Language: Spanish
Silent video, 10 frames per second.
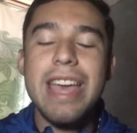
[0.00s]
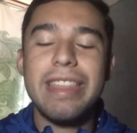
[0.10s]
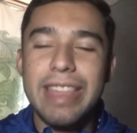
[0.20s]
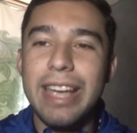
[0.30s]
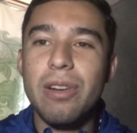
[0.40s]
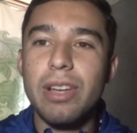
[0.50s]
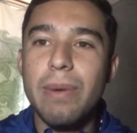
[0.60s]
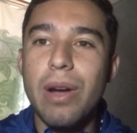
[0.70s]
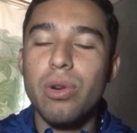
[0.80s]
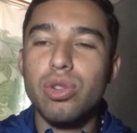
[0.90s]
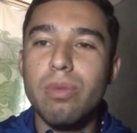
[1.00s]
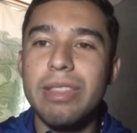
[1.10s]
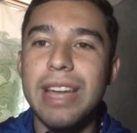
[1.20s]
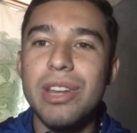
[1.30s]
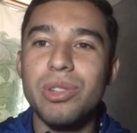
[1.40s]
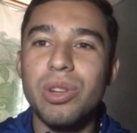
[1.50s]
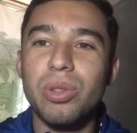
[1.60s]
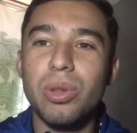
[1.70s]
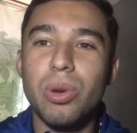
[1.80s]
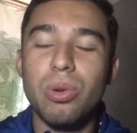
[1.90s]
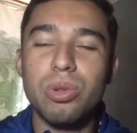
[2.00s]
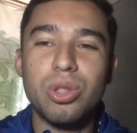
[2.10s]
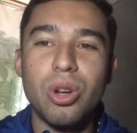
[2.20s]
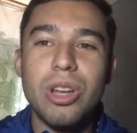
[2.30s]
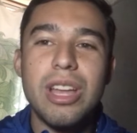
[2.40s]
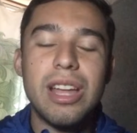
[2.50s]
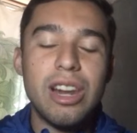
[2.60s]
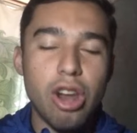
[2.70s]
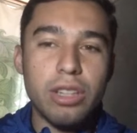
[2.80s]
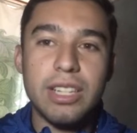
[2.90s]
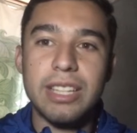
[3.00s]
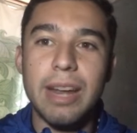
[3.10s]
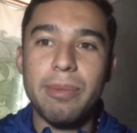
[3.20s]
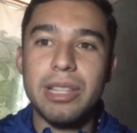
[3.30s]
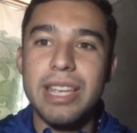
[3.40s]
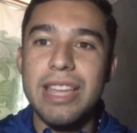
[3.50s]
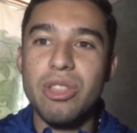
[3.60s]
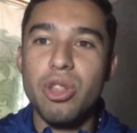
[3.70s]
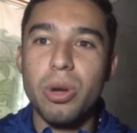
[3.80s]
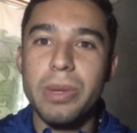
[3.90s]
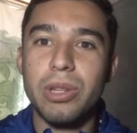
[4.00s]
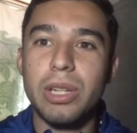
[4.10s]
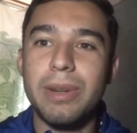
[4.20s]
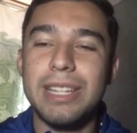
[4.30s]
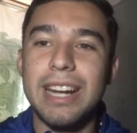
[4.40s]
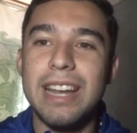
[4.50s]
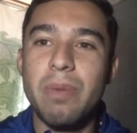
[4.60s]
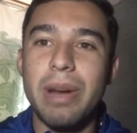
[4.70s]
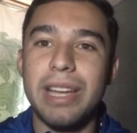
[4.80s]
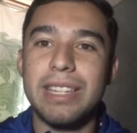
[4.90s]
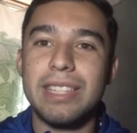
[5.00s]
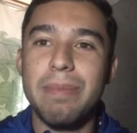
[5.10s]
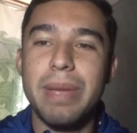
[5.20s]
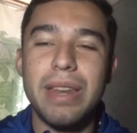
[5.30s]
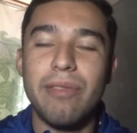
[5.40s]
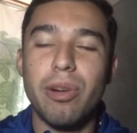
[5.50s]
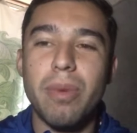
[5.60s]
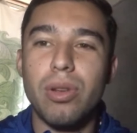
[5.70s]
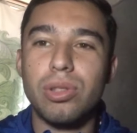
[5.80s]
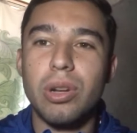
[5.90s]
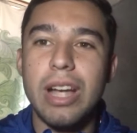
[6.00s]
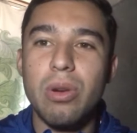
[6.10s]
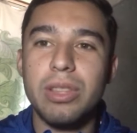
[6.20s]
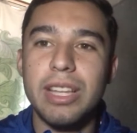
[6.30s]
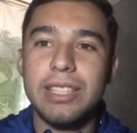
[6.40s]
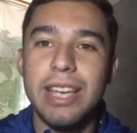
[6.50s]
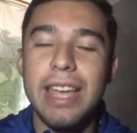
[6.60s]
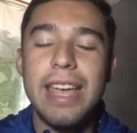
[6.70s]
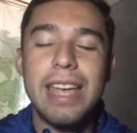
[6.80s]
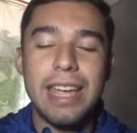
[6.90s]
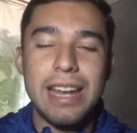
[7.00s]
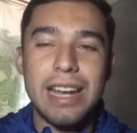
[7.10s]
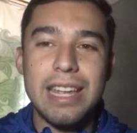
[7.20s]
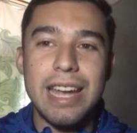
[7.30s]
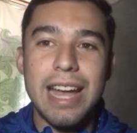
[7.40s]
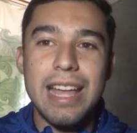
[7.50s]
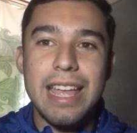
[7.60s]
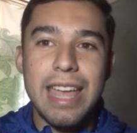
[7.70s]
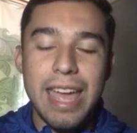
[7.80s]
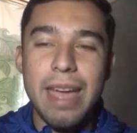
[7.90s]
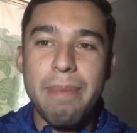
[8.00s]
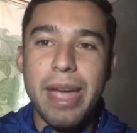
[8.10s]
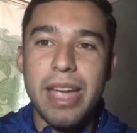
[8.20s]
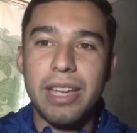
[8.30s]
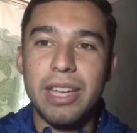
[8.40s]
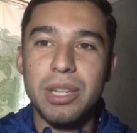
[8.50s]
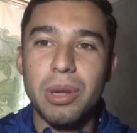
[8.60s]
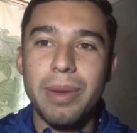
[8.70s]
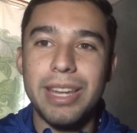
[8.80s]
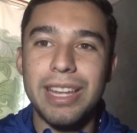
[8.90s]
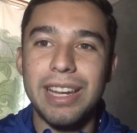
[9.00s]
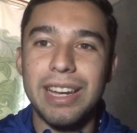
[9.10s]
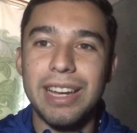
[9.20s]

Déjenlo aquí abajo en los comentarios y con todo gusto los estaremos leyendo. No olviden suscribirse al canal para que estén bien informados de todo lo que acontece en la Liga MX Femenil.